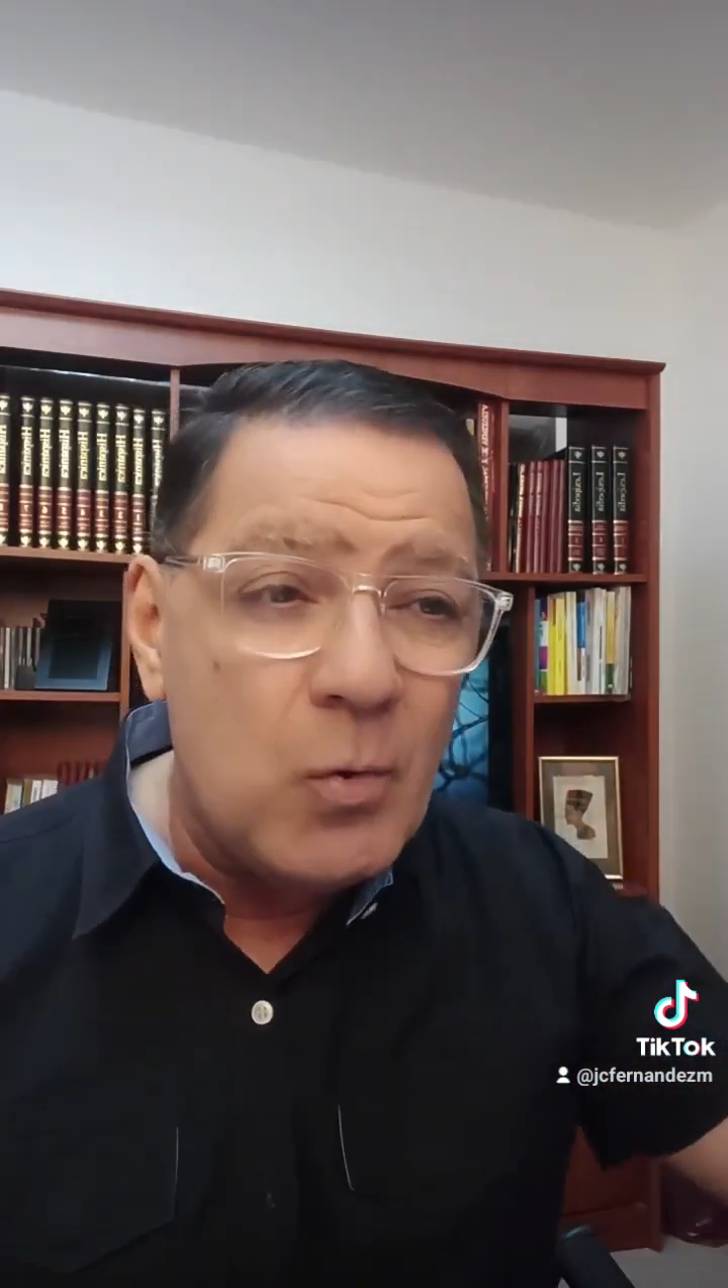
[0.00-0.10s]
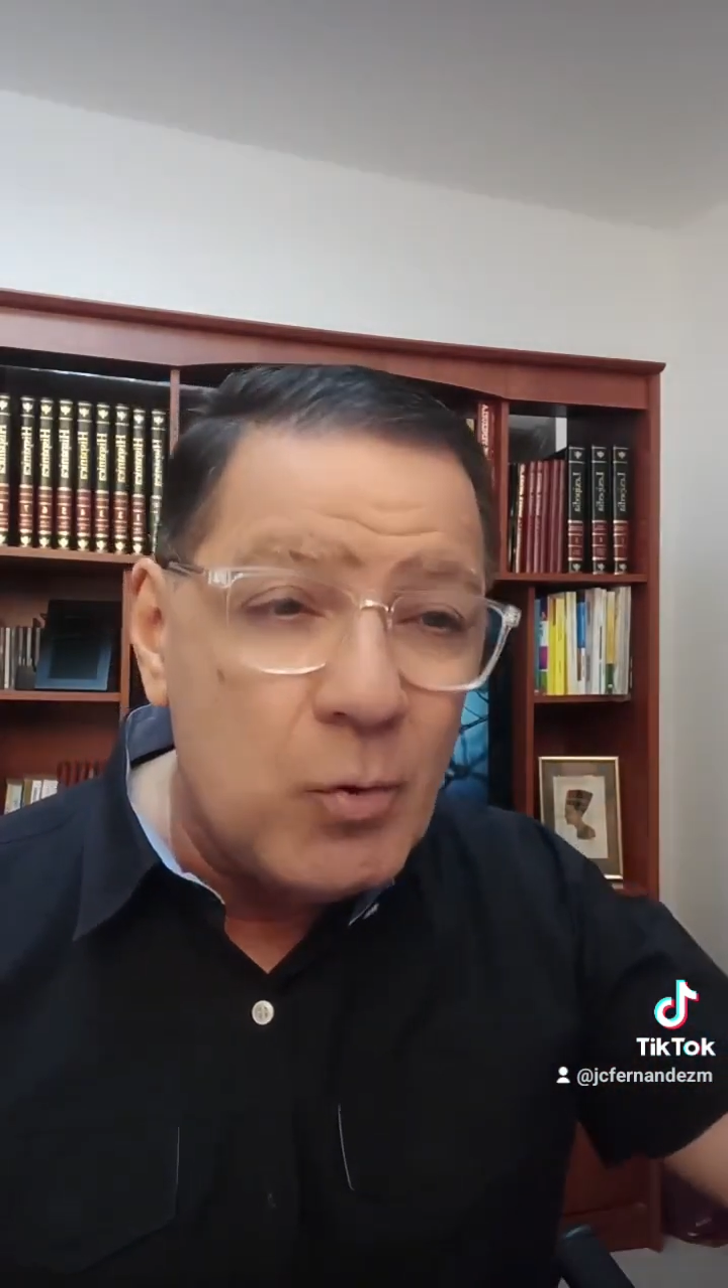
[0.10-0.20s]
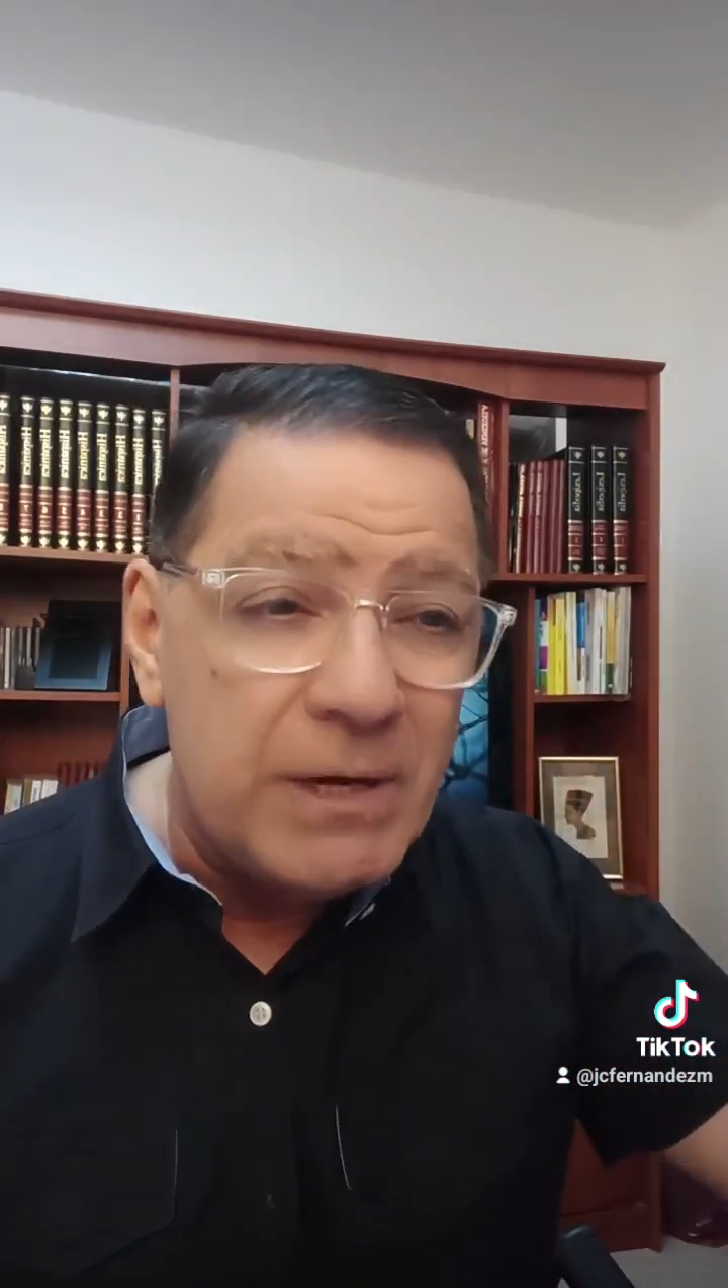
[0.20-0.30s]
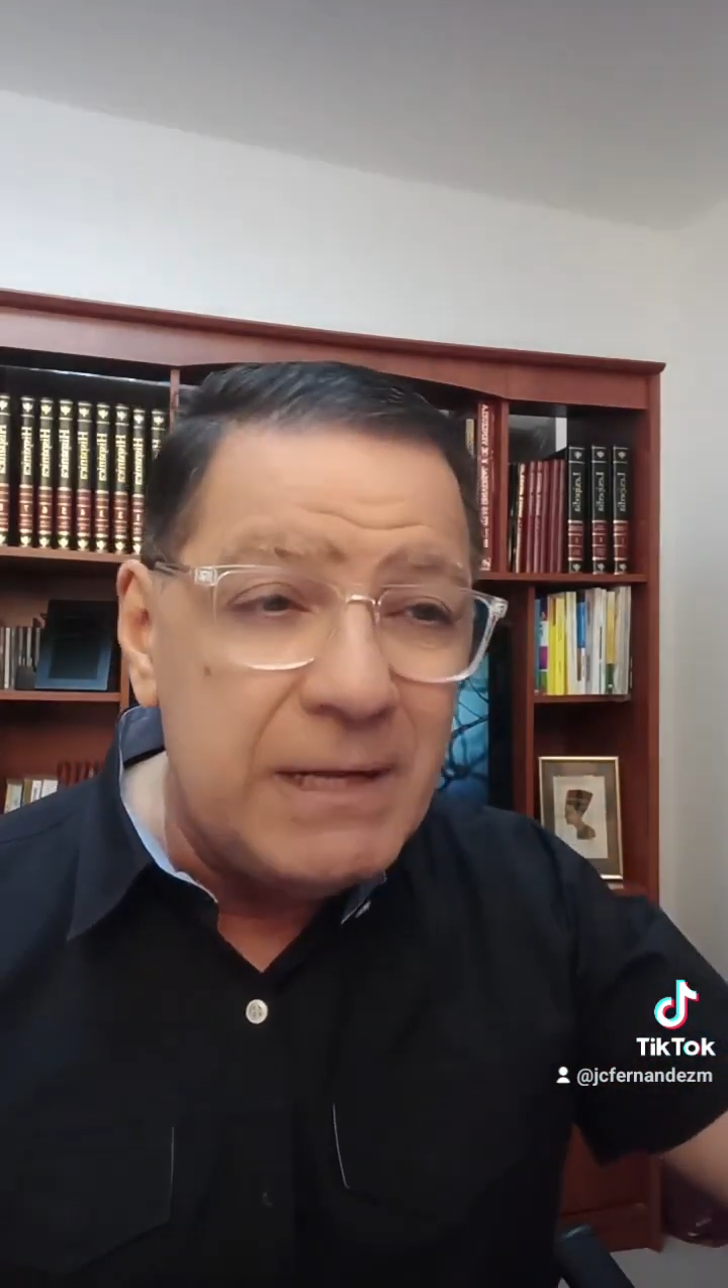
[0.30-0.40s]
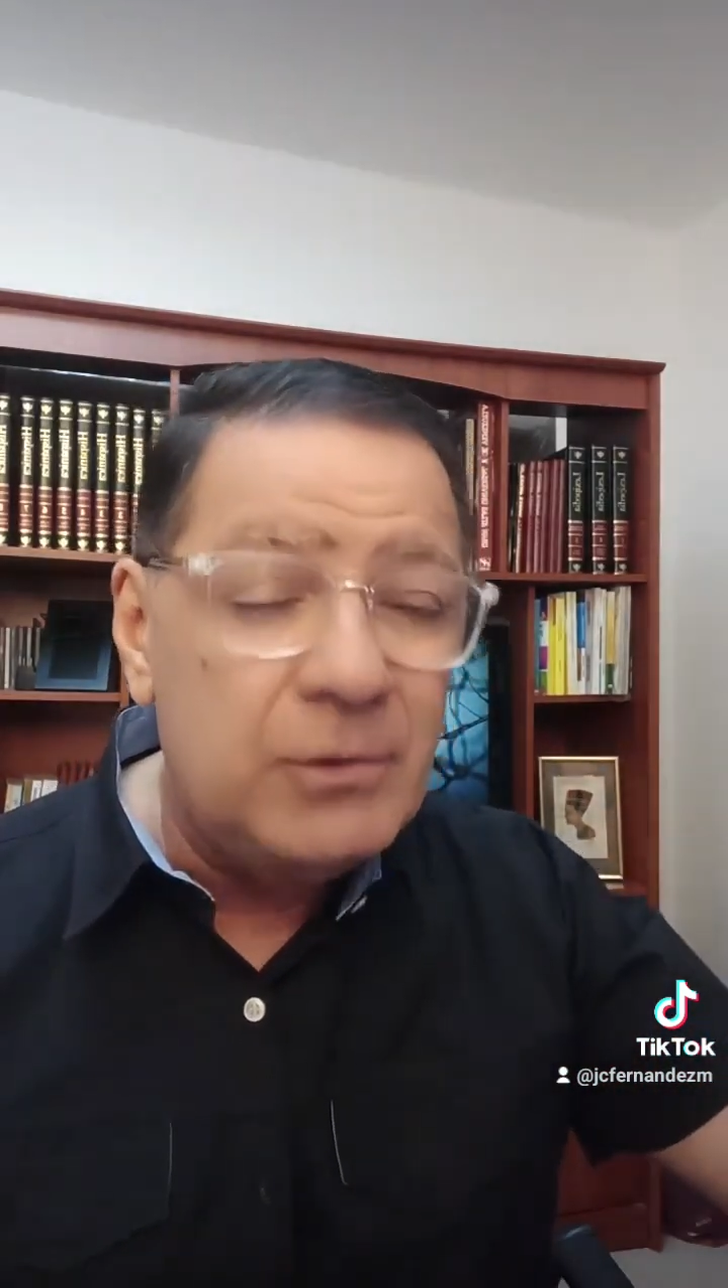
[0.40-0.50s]

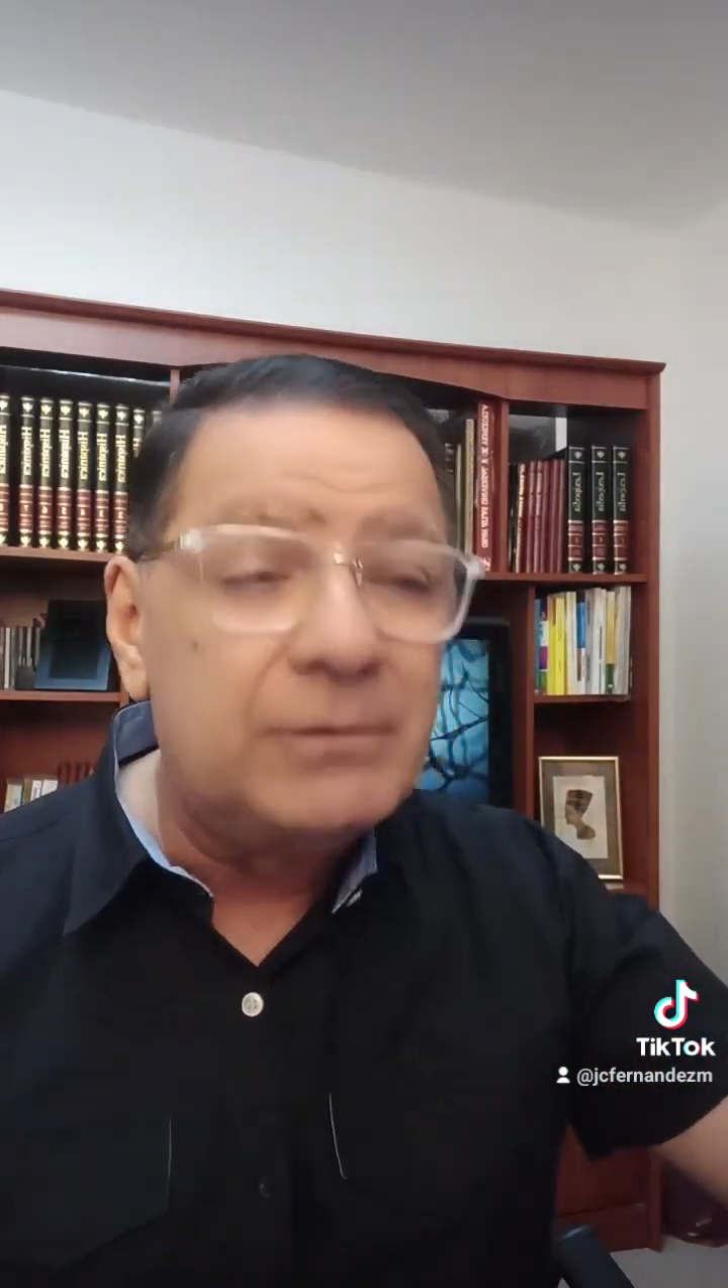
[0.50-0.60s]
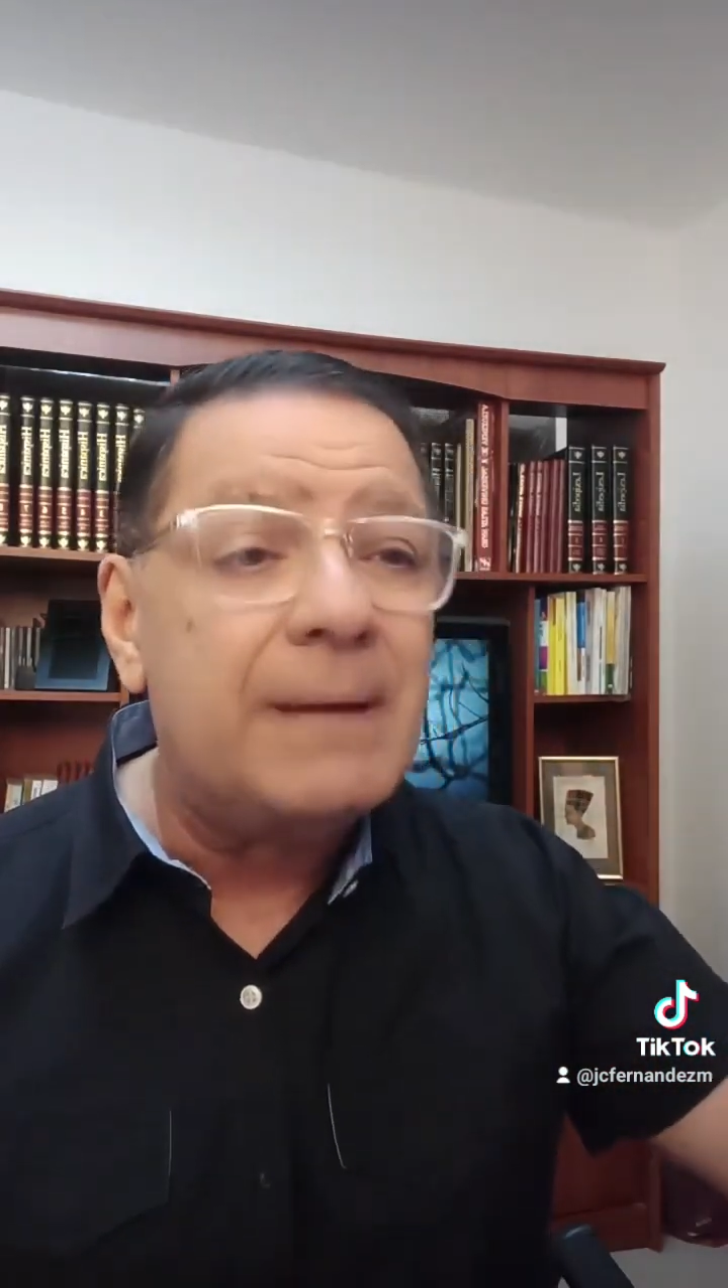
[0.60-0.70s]
Unido